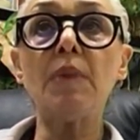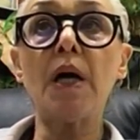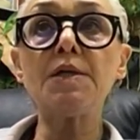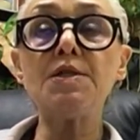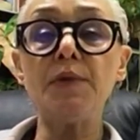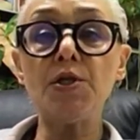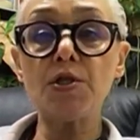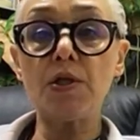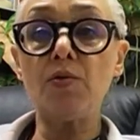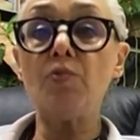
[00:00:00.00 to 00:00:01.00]

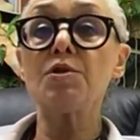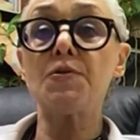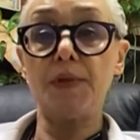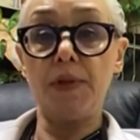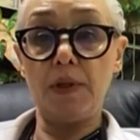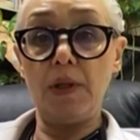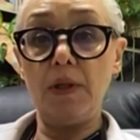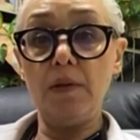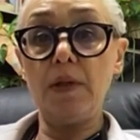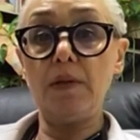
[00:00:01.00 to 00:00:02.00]
академический госпиталь,
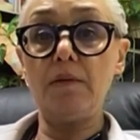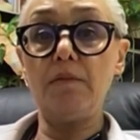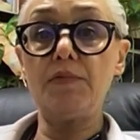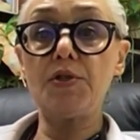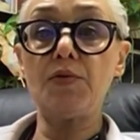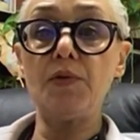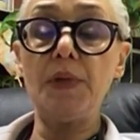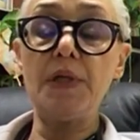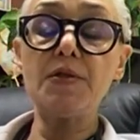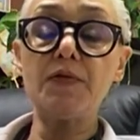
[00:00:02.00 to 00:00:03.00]
э, что
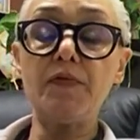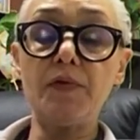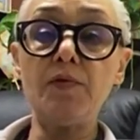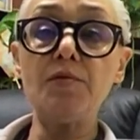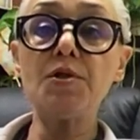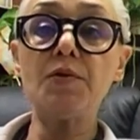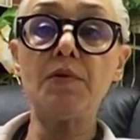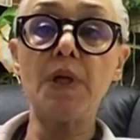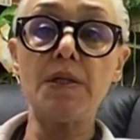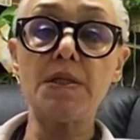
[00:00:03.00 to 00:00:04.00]
имеется в виду, что у
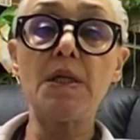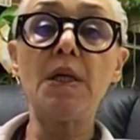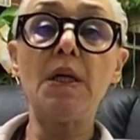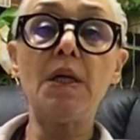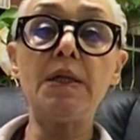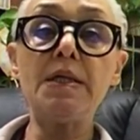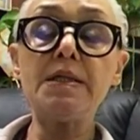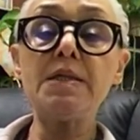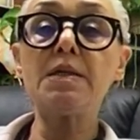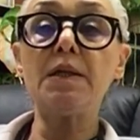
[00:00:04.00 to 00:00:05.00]
нас есть
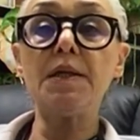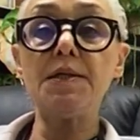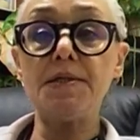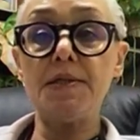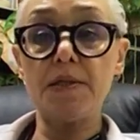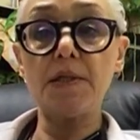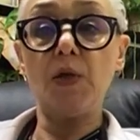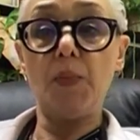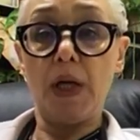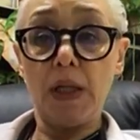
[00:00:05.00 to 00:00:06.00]
несколько
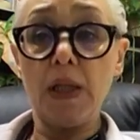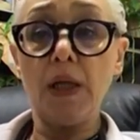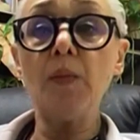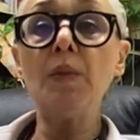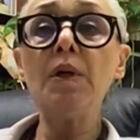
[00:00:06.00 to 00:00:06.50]
резидентских программ,